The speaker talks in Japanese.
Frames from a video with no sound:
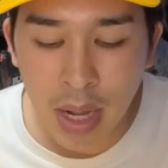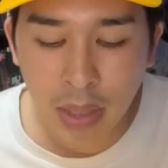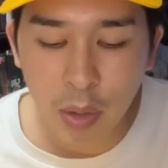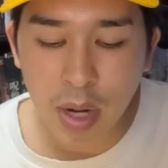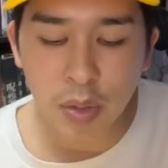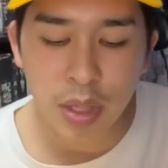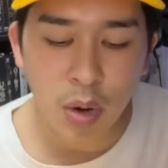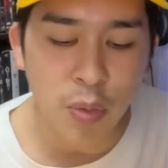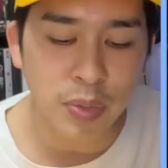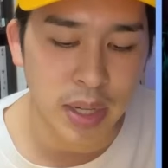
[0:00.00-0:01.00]
で、これあの、日
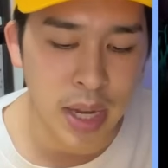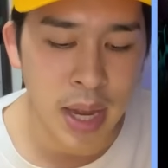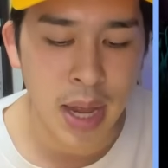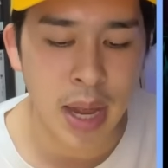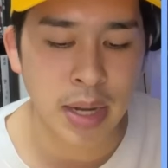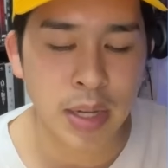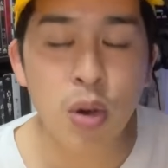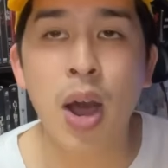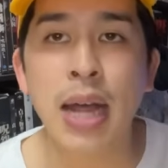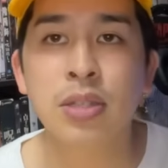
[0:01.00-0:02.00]
本でね、えー、日
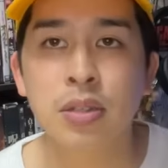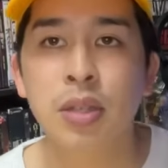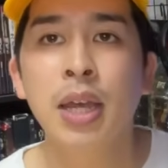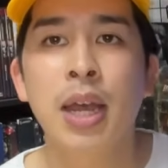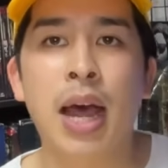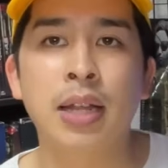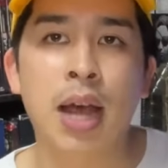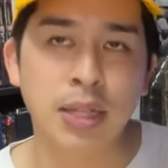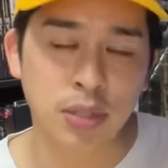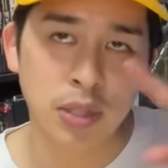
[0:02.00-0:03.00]
本初、は、
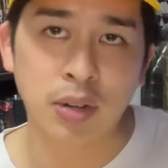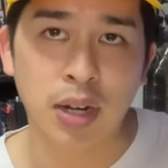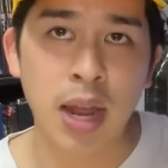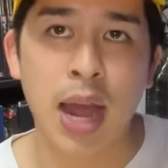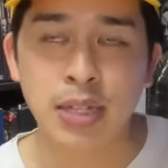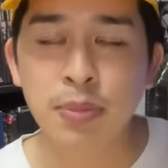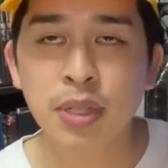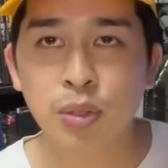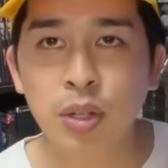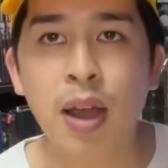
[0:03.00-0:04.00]
初っていうのはね、初め
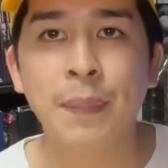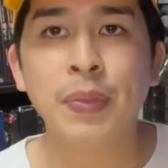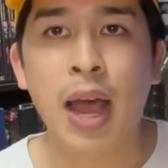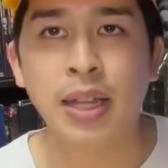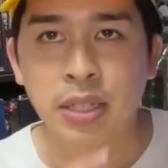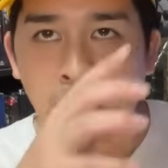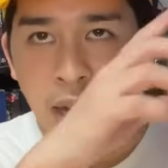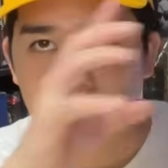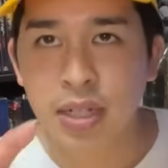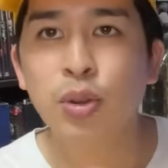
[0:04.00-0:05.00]
てというよりは、発、
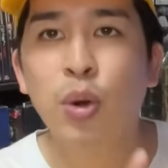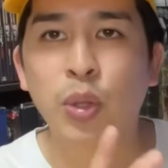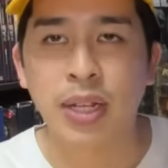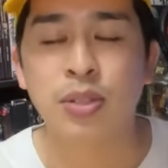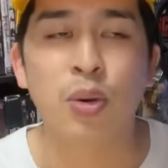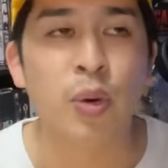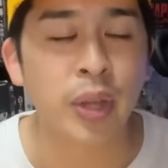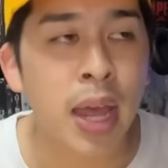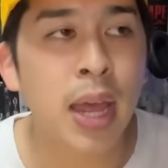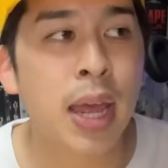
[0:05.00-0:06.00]
発信の方の初の方
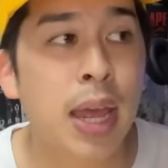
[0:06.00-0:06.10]
ね、